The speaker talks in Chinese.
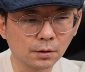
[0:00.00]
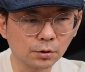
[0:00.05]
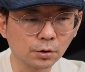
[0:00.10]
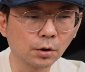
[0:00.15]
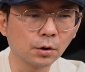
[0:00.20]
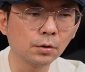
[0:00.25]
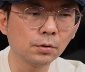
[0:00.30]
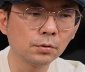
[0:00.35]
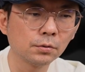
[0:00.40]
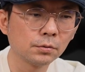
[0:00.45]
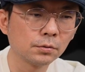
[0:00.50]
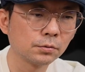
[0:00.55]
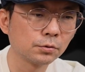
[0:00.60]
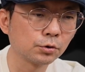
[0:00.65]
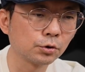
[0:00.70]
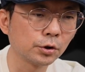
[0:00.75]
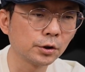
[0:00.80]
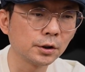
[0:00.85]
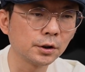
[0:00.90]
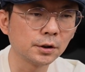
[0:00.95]
哎呦，
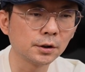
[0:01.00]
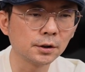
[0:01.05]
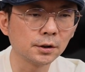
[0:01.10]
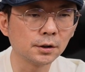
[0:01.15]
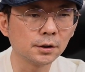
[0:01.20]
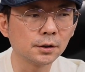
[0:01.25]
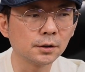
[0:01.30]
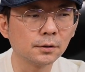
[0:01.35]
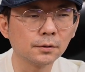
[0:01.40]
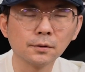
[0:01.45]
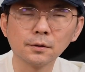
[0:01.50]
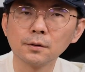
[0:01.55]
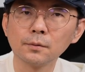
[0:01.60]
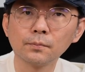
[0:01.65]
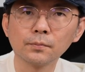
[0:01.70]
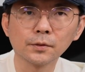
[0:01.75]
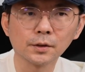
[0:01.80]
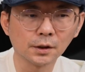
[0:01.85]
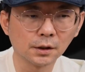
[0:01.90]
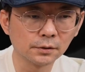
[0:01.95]
所以
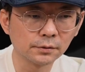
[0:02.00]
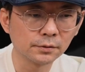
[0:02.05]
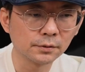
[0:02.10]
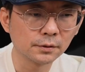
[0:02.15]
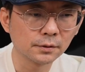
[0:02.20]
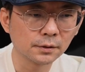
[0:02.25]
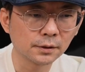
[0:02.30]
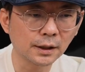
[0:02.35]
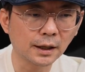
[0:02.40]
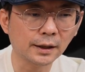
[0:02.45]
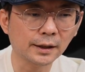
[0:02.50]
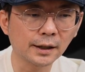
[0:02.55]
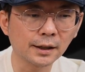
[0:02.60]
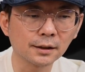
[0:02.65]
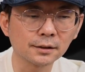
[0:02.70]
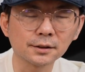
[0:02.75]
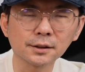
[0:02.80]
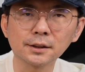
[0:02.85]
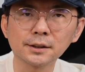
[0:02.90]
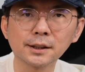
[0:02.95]
大家看一
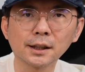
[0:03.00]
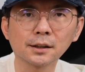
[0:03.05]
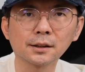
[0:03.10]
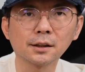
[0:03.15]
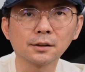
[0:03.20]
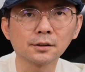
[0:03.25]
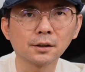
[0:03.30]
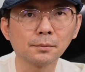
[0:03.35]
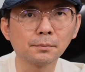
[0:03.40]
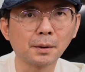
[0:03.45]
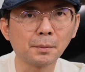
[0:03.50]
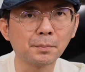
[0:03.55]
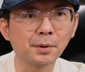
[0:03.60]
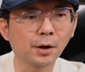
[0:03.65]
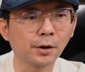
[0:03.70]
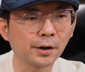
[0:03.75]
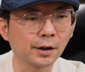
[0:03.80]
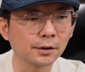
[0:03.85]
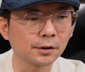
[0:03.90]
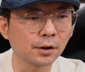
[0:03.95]
下这个价格，好像蛮
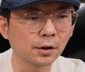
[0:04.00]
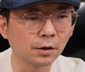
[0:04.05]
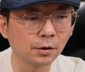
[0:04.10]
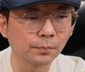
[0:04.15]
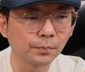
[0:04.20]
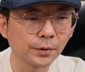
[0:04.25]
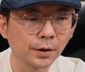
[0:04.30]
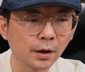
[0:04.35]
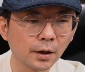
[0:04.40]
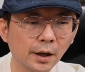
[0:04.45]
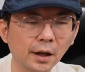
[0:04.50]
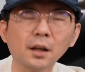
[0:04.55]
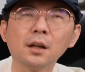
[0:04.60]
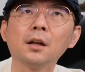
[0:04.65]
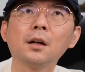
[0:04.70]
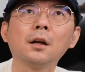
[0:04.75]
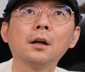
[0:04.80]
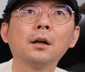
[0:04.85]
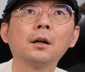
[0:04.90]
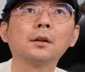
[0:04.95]
漂亮的哈。哎、欸，
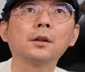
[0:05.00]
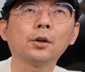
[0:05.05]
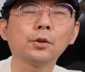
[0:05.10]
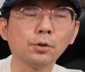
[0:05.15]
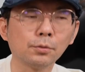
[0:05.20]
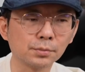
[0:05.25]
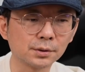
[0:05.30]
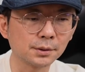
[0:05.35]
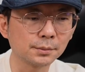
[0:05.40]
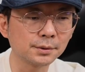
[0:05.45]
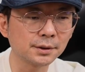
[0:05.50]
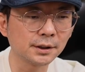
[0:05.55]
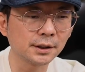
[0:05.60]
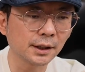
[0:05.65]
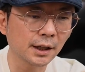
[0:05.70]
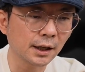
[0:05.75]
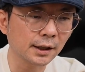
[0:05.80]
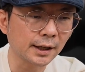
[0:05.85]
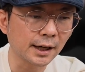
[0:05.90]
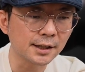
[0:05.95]
导演，我们是不是
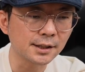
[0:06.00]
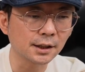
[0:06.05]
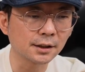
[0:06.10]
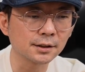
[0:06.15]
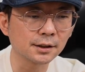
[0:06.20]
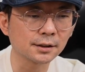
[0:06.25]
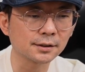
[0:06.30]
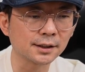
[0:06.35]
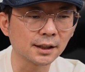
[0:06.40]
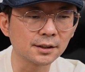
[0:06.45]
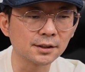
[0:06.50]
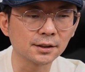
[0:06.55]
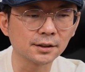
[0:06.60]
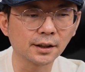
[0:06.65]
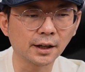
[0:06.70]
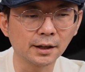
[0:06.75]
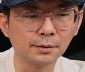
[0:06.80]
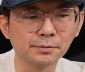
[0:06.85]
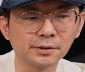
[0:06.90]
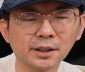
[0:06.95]
应该开箱一下三星
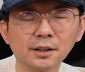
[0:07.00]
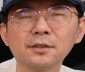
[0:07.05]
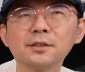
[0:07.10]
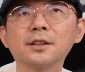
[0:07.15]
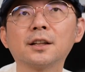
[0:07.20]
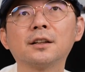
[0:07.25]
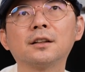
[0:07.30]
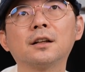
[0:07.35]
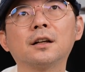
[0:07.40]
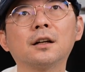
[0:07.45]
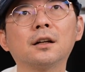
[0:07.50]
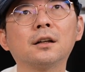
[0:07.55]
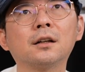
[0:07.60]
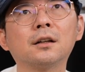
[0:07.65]
的 M 三十三啊？